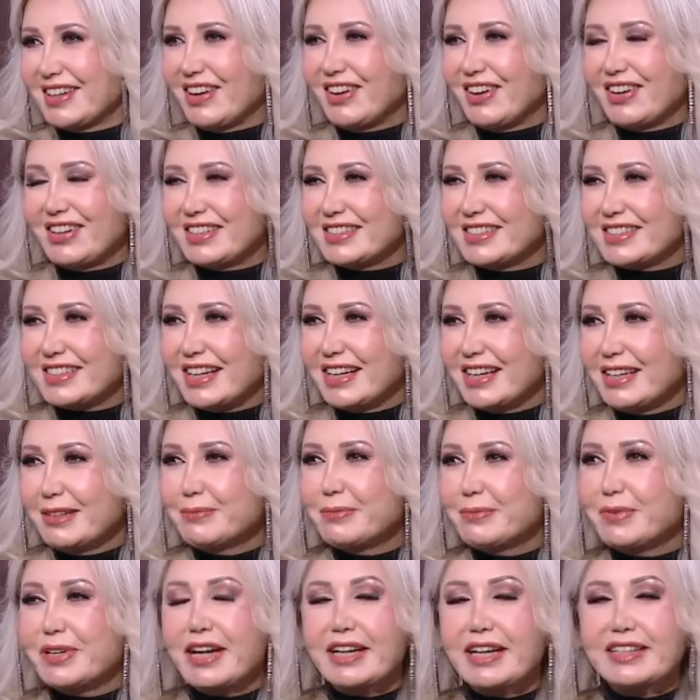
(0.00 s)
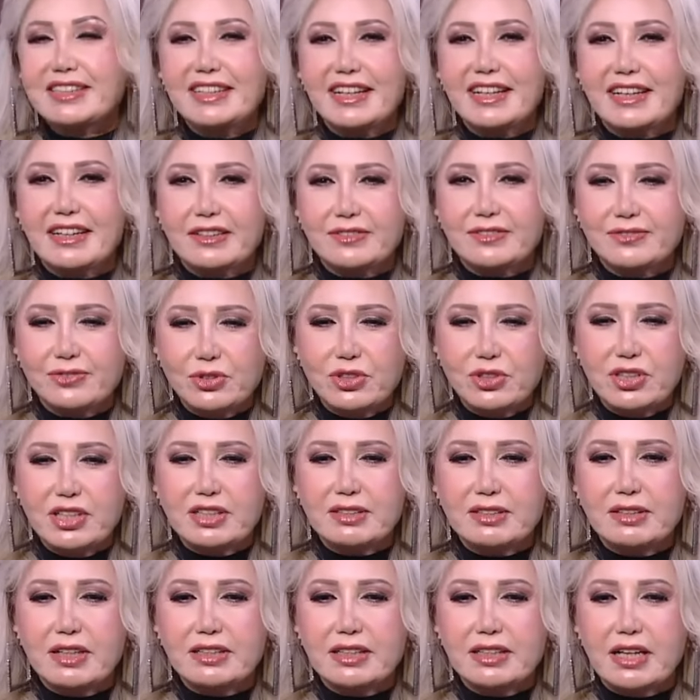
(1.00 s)
خالص احب يعني
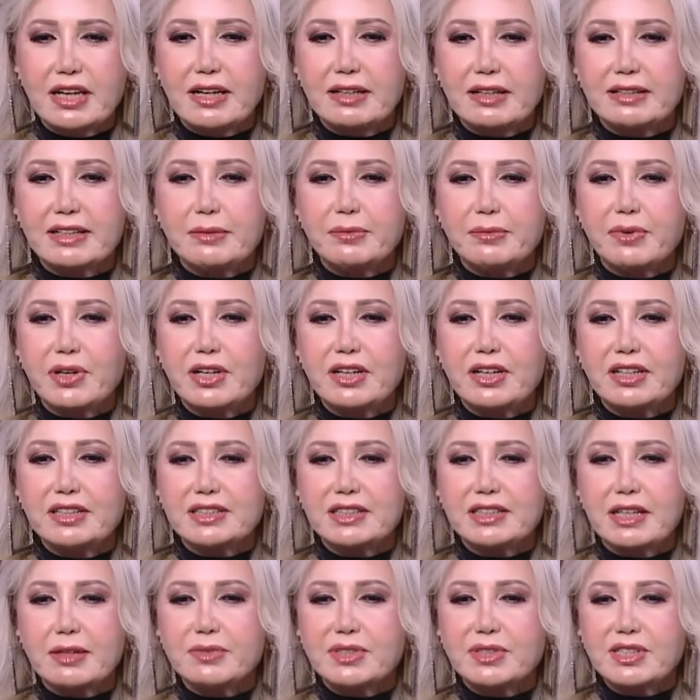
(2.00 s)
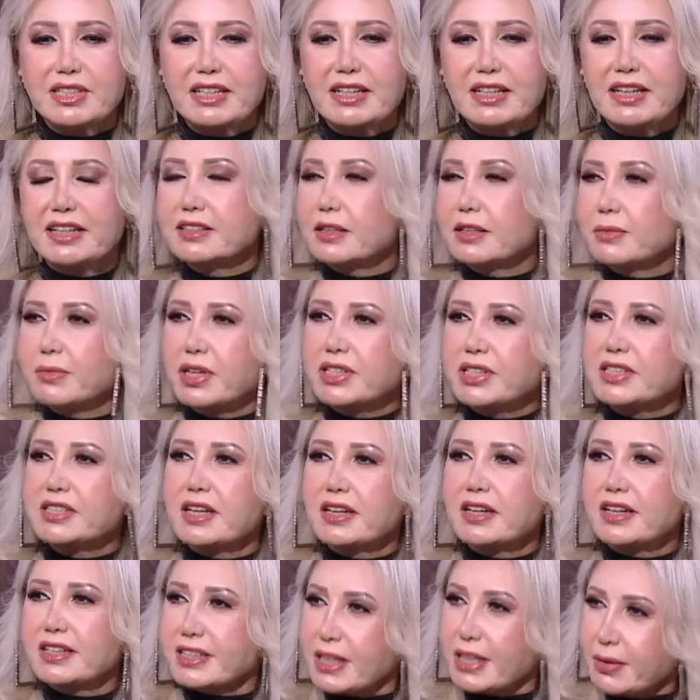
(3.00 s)
يعرفوني ان انا انا بره التمثيل انا
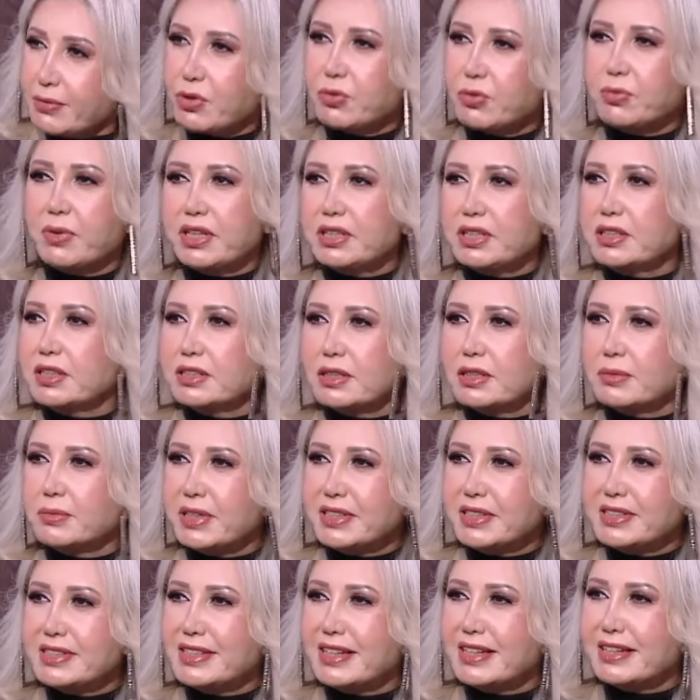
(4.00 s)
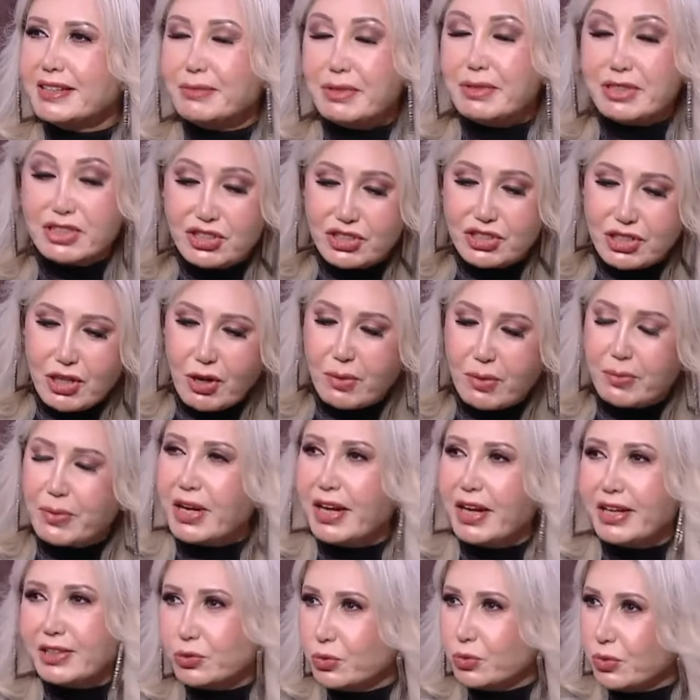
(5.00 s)
ميسره تعاملوا معايا ان انا ميسره ماليش دعوه
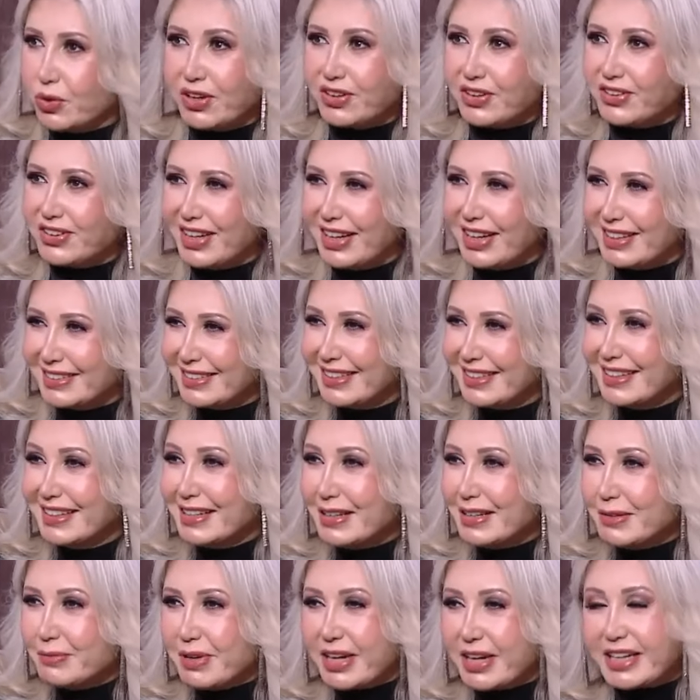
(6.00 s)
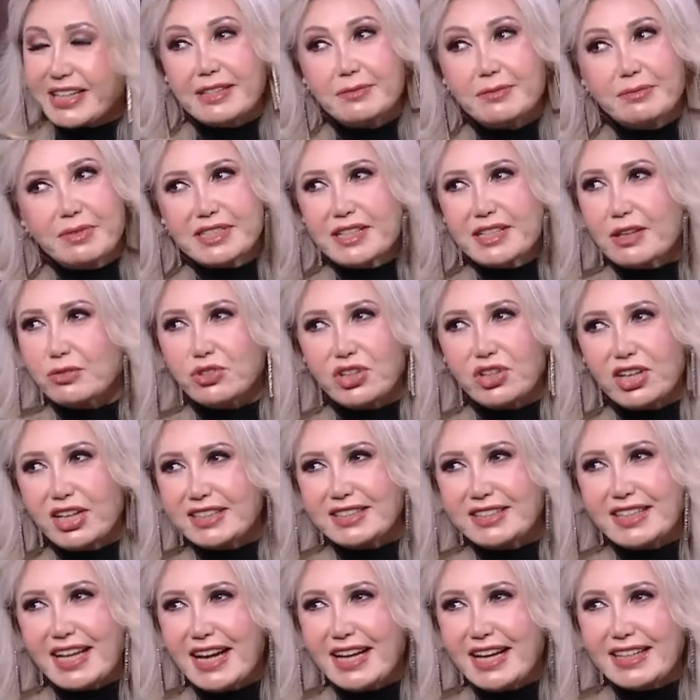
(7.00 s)
بالادوار يعني ما اكيد مثلا
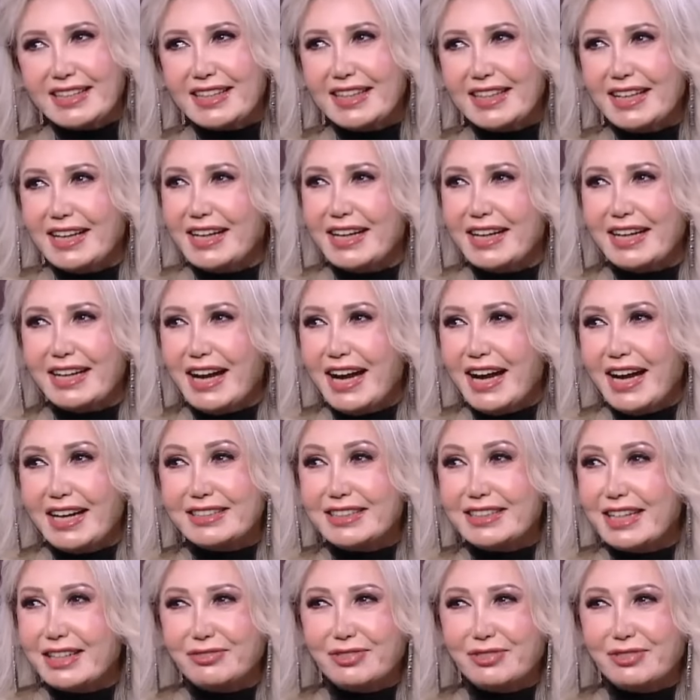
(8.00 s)
طلعت قاتله حد